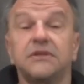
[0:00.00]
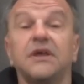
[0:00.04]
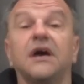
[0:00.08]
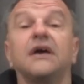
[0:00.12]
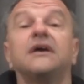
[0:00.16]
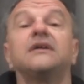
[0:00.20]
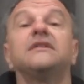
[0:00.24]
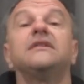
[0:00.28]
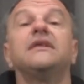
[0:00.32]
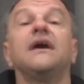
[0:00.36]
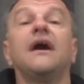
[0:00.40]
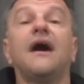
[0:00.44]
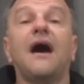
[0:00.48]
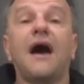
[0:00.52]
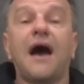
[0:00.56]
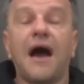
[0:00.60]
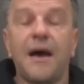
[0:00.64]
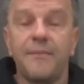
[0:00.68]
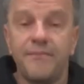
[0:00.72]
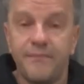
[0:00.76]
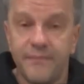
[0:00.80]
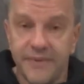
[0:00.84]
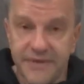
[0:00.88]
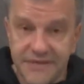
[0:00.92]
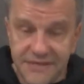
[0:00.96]
тогда
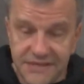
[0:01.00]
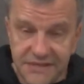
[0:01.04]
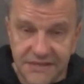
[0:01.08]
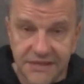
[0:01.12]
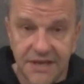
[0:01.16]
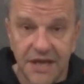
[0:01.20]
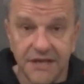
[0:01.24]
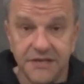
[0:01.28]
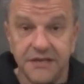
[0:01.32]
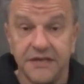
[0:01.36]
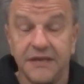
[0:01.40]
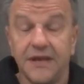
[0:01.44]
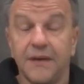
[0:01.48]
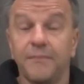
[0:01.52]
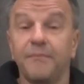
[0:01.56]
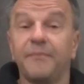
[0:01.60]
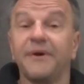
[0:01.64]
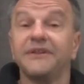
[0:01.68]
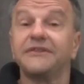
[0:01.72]
обязательно